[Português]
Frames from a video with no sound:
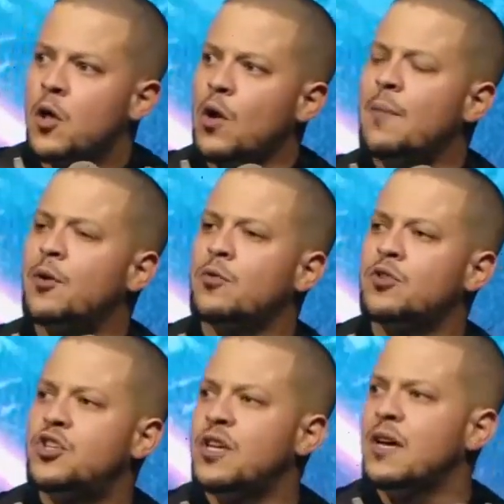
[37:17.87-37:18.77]
Eu lembro que um
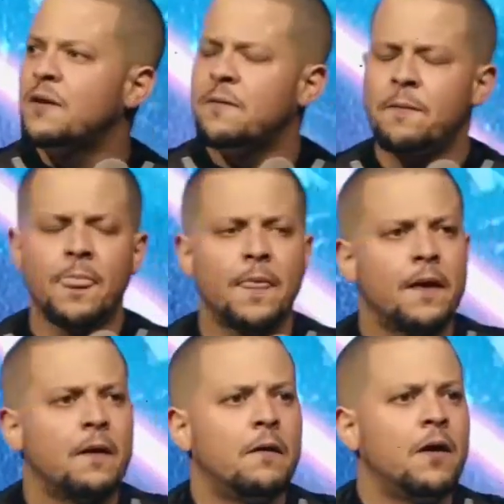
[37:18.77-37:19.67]
dia
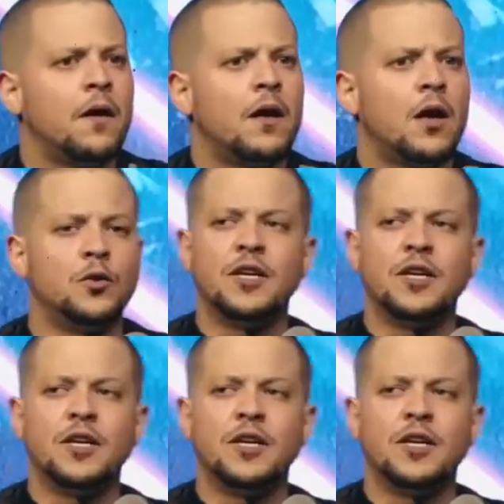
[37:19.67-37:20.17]
eu